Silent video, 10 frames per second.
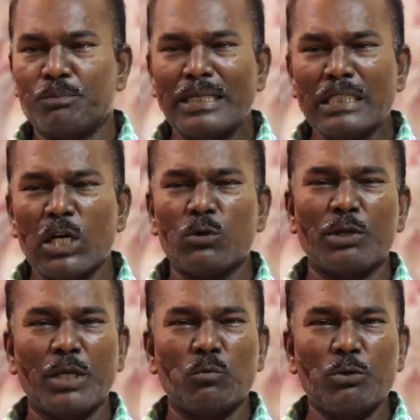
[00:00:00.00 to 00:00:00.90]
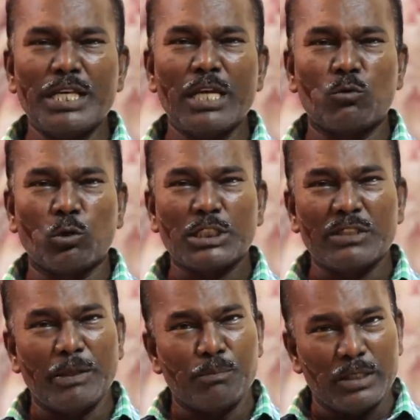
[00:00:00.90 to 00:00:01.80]
பெண்களுடைய முடியை கொட்ட
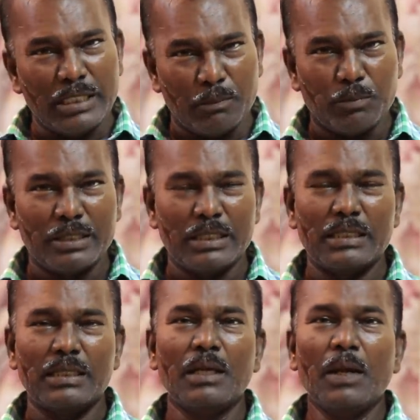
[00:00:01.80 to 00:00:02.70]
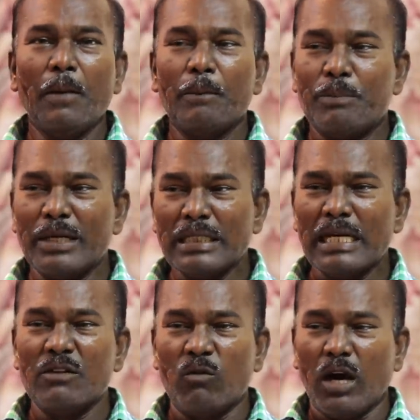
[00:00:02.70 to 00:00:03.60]
வைப்பது எப்படி
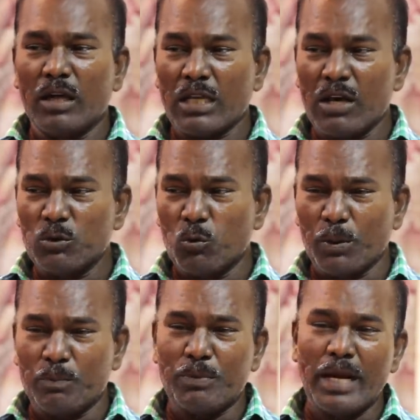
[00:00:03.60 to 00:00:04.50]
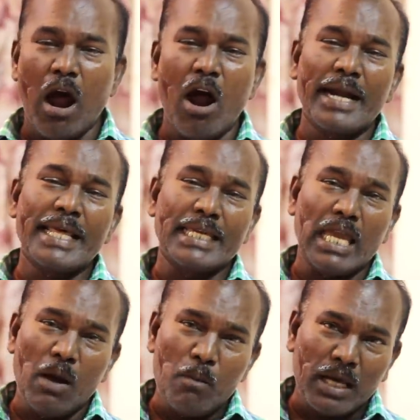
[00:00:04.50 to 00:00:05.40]
பெண்கள் அதாவது ஒரு ஆணை
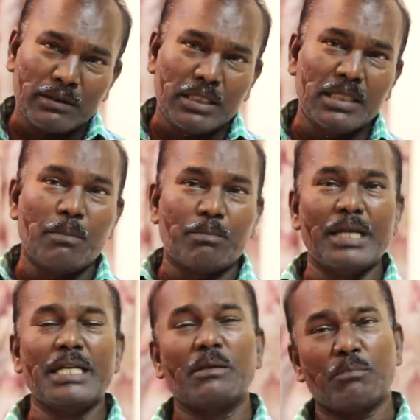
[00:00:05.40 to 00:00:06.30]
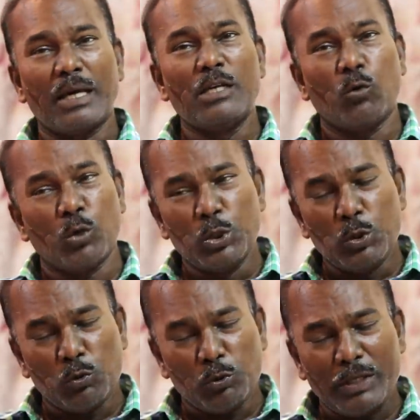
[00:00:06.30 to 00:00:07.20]
ஏமாத்திய பெண்ணின் பல் ஒன்று
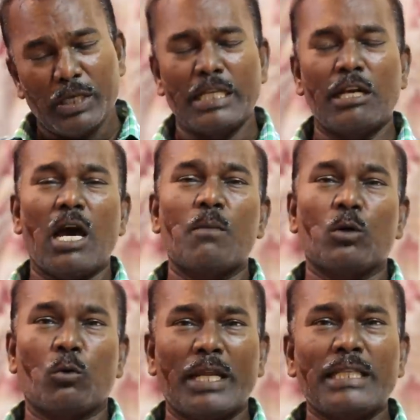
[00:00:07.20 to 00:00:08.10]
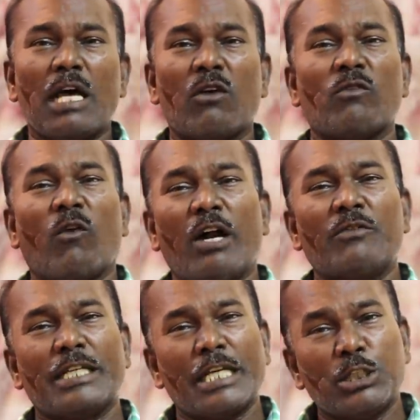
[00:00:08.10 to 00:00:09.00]
கூட இல்லாமல் உடைந்து அவள்
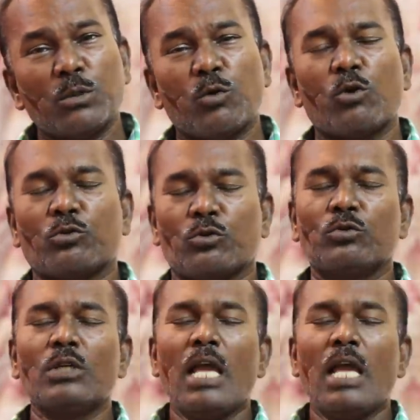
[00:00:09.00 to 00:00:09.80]
வாழ்வு கெட்டு போகணும்